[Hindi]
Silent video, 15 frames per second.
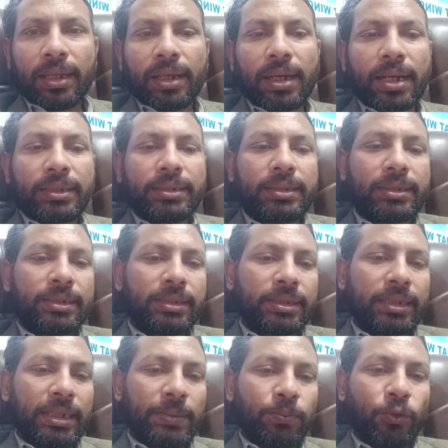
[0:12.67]
आज
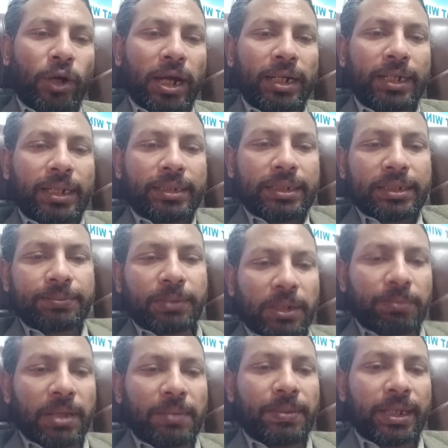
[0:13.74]
तीन पॉइंट हैं जिस
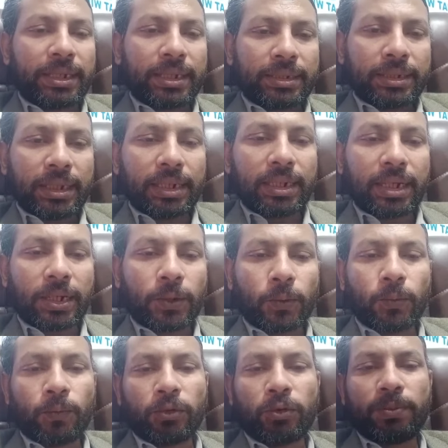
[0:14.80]
पर मैं बयानियाँ जारी कर रहा
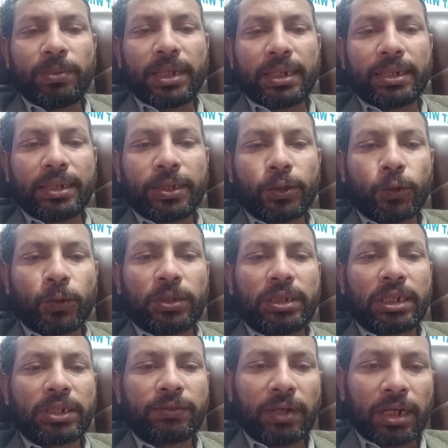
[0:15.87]
हूँ वो बयानिया जो
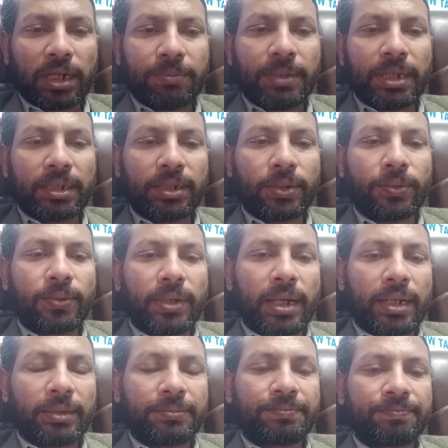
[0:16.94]
यशवा का बयानियाँ होगा
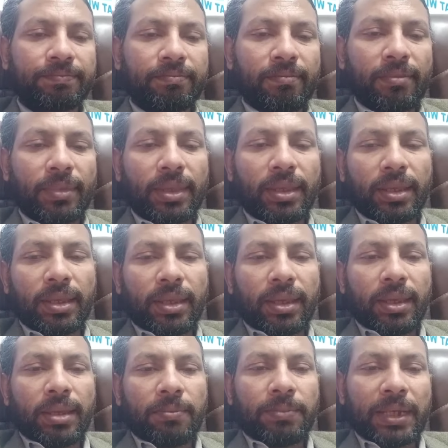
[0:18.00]

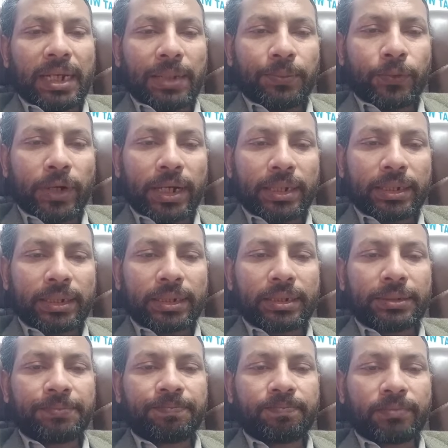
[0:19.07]
पहला पॉइंट
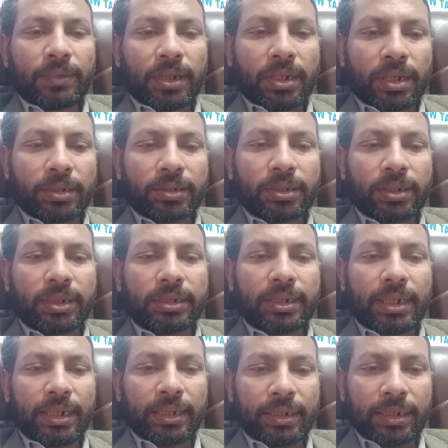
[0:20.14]
ख़ास
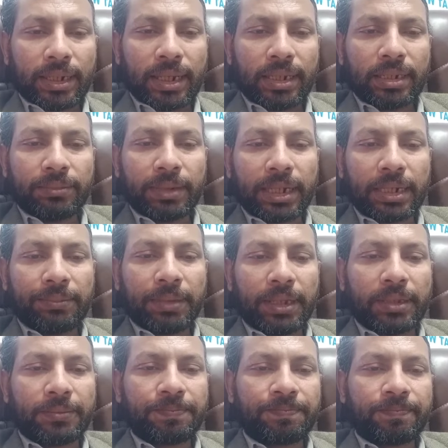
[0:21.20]
गज़ा की लड़ाई के बारे
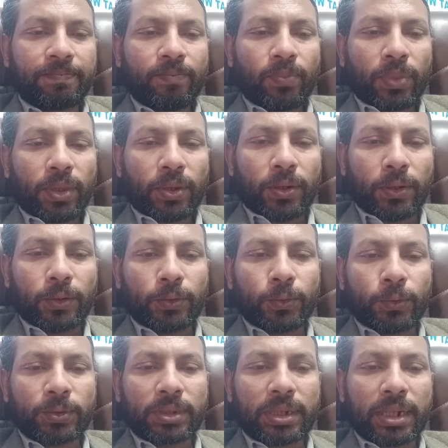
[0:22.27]
में और
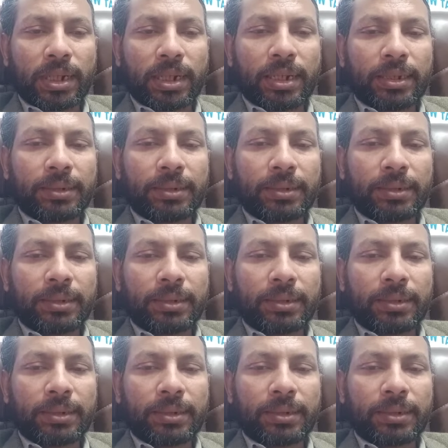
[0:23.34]
दूसरा